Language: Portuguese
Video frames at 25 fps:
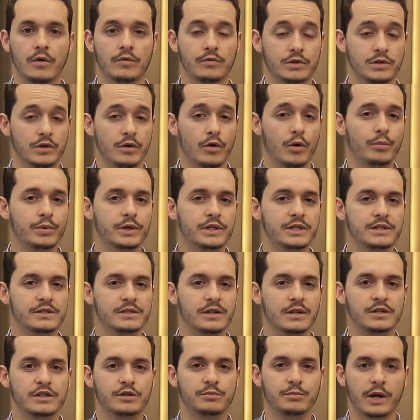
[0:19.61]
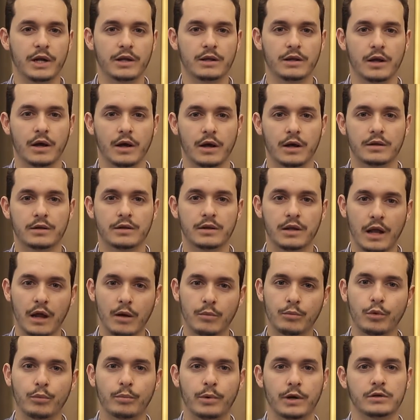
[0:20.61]
Você não precisa desprender
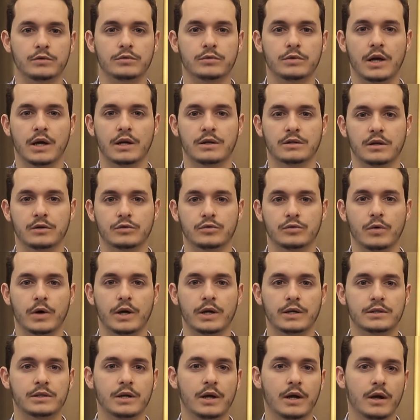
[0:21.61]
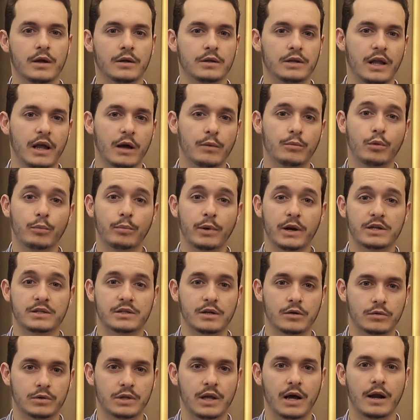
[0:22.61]
tempo para estudar as ações, tempo para
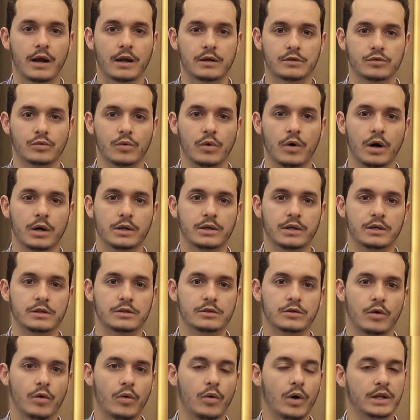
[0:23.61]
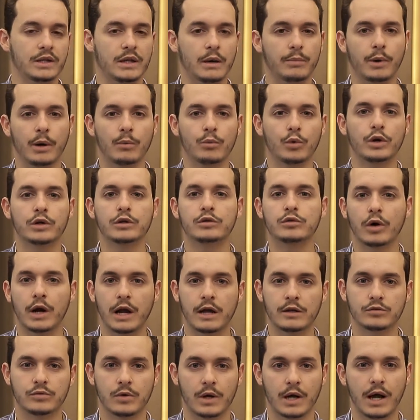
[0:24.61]
executar as ordens ou até para
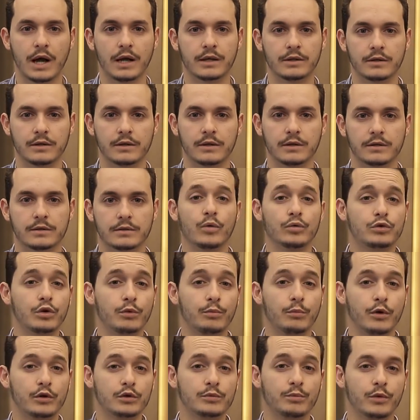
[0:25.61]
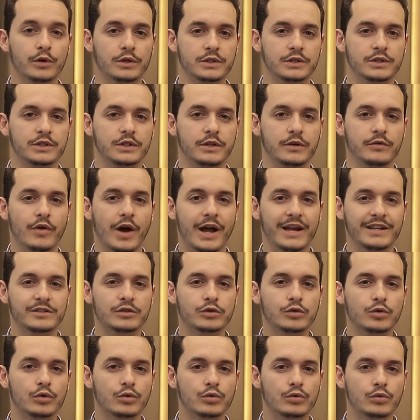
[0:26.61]
monitorar sua carteira. Outro ponto positivo é a
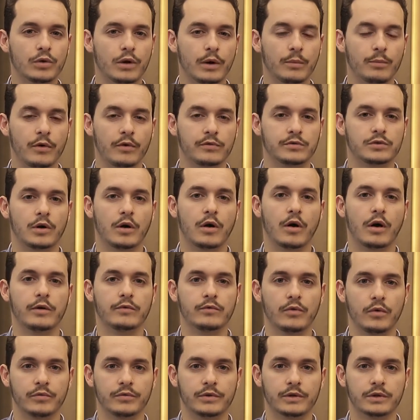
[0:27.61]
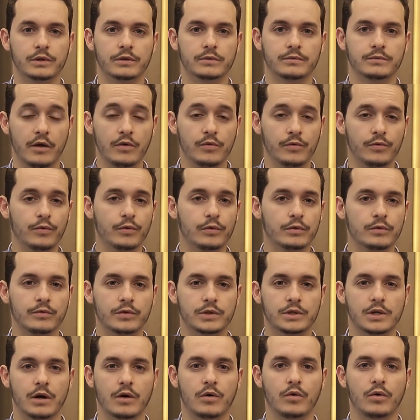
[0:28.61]
estrutura profissional envolvida. Em um fundo
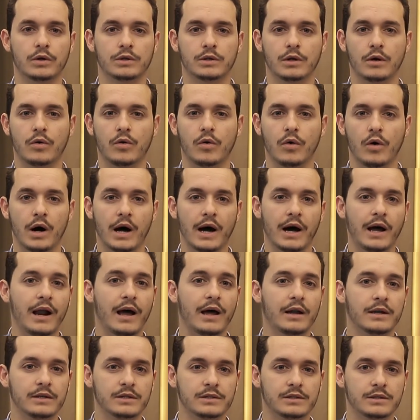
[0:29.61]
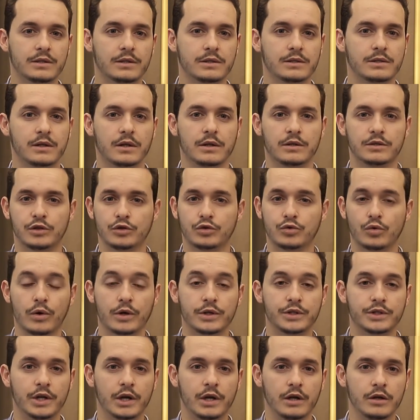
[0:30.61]
você conta com analistas,
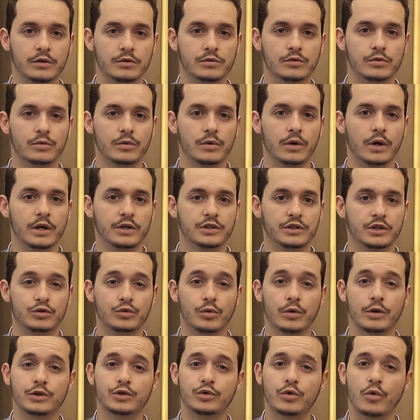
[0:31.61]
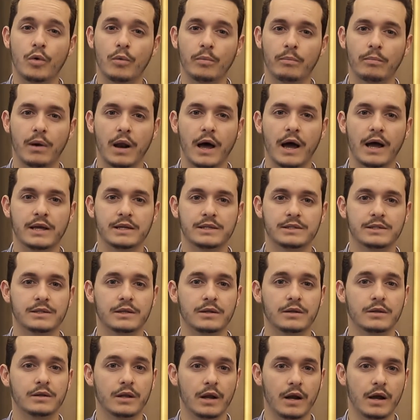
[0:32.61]
gestores de risco, gestores de
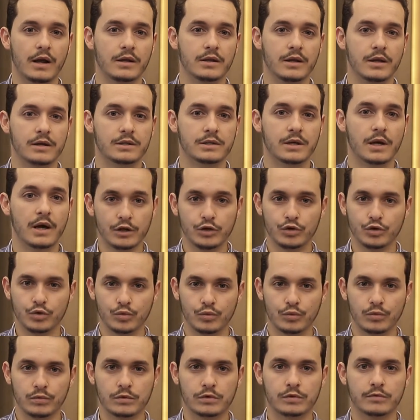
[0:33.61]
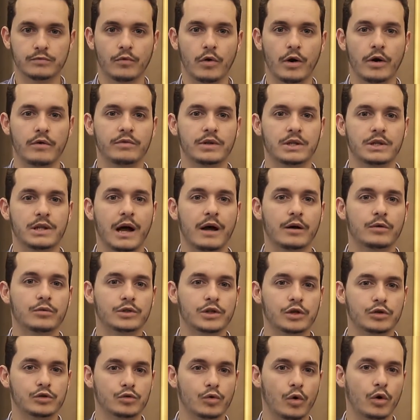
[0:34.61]
compliance, traders, que juntos vão evitar que
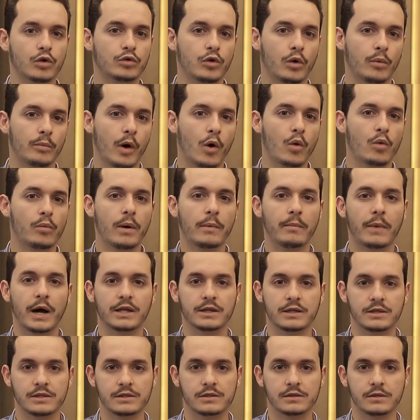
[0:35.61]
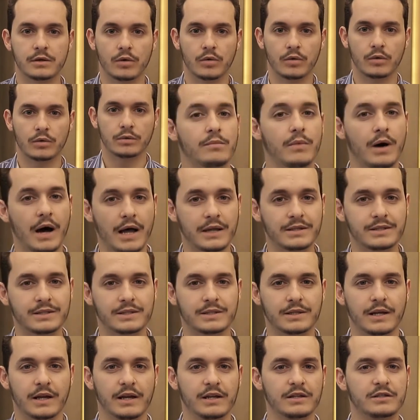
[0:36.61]
o gestor tome alguma má decisão.
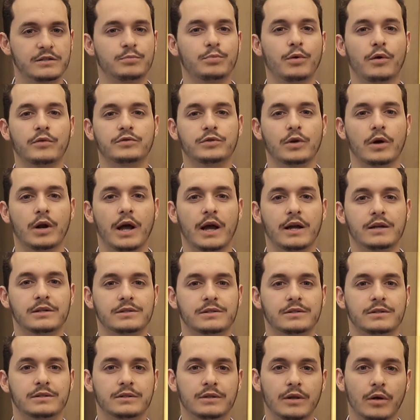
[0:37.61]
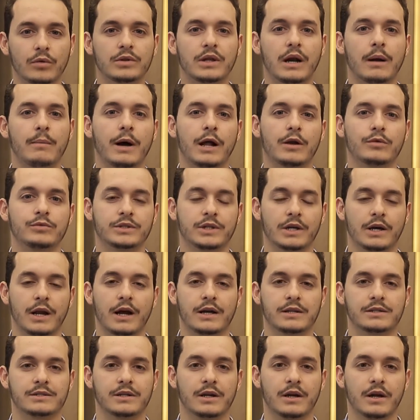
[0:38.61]
Mas esses profissionais não trabalham de
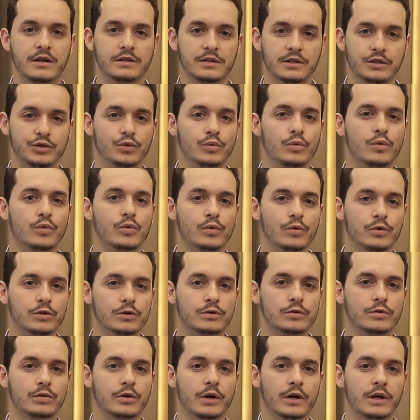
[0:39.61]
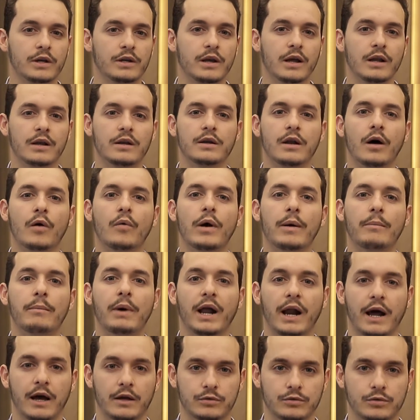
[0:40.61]
graça. Existe um custo e ele não é
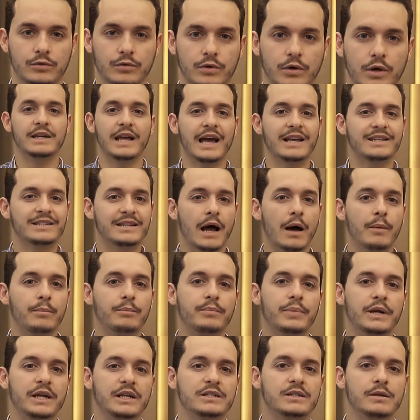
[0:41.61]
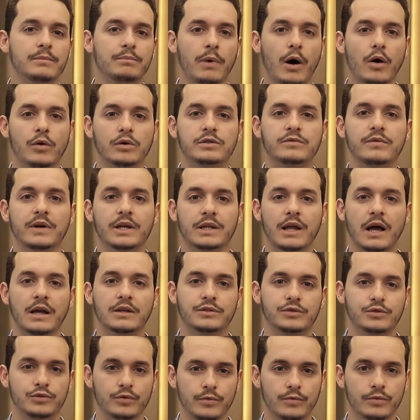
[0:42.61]
barato. E essa é a principal
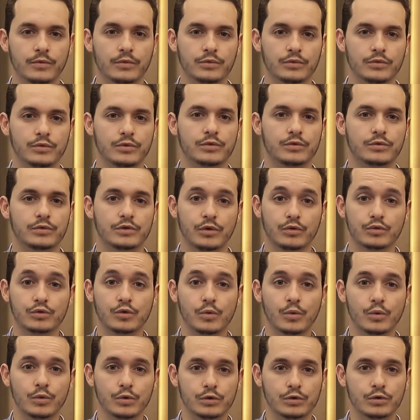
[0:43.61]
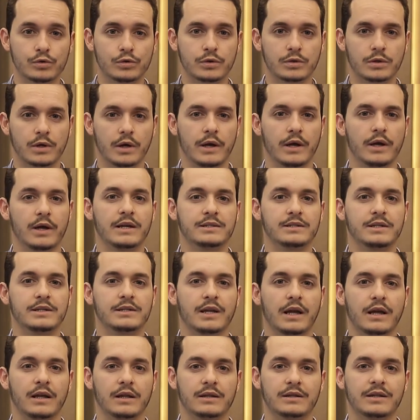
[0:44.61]
desvantagem de um fundo, seus custos.
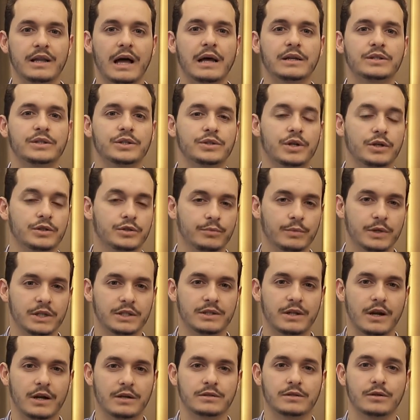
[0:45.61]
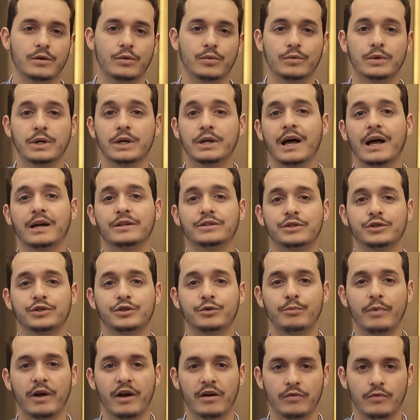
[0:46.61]
Existem taxas de administração, taxas
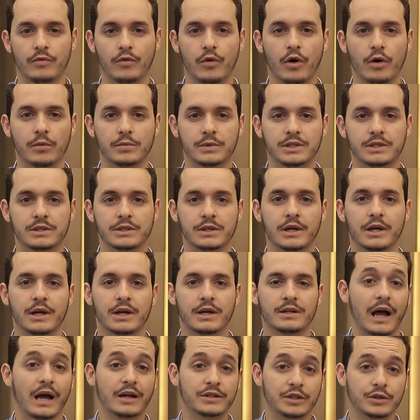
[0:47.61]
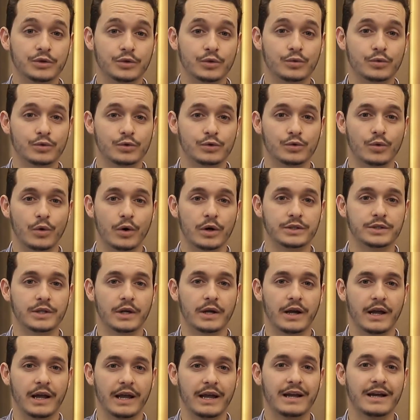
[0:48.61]
de performance, taxa de
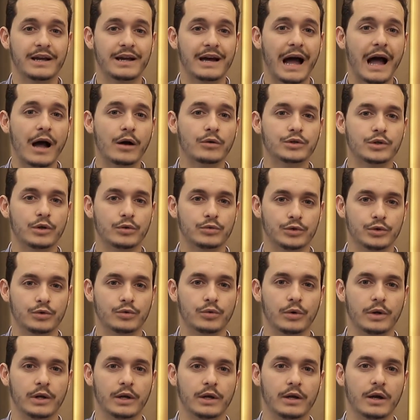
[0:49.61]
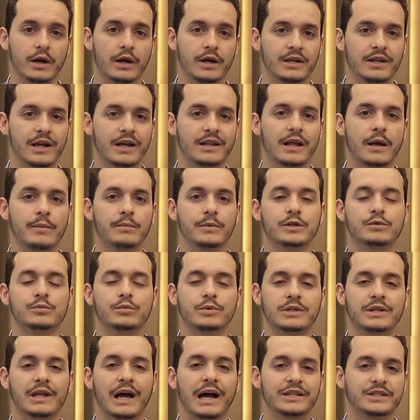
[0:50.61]
custódia, encargos de auditoria e até
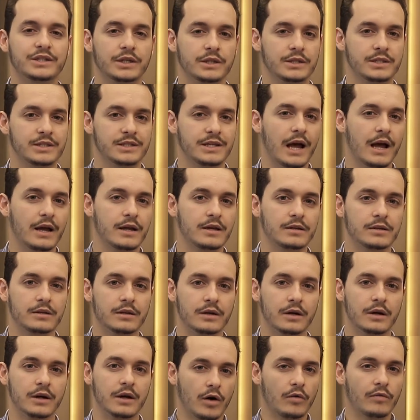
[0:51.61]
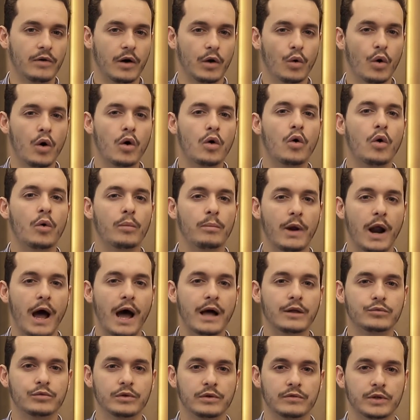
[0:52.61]
mesmo taxa de saída, que é um valor
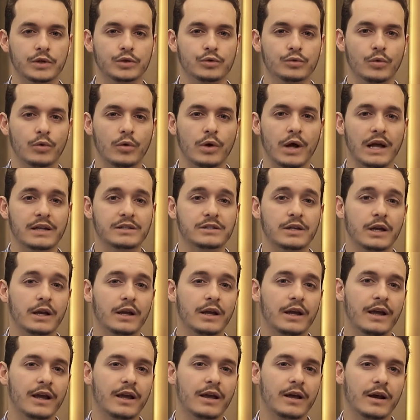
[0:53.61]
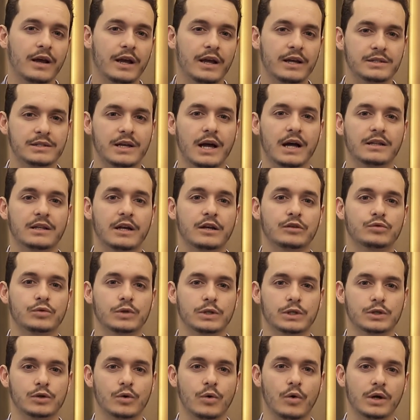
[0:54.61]
cobrado do investidor caso ele queira resgatar
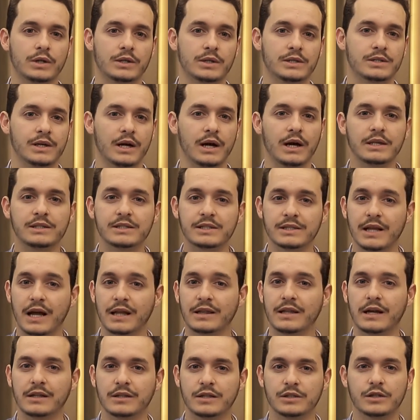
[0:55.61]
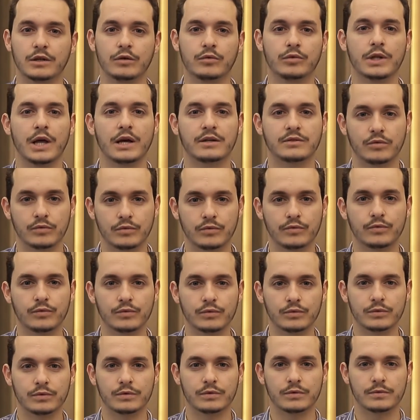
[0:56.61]
suas cotas antes da data de liquidação do
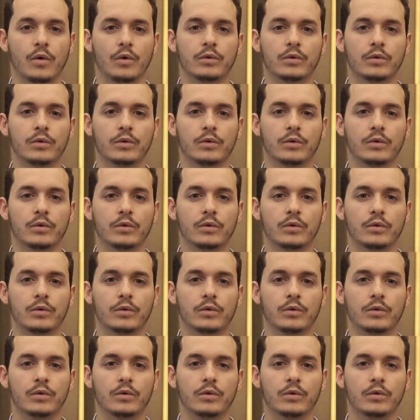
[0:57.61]
fundo.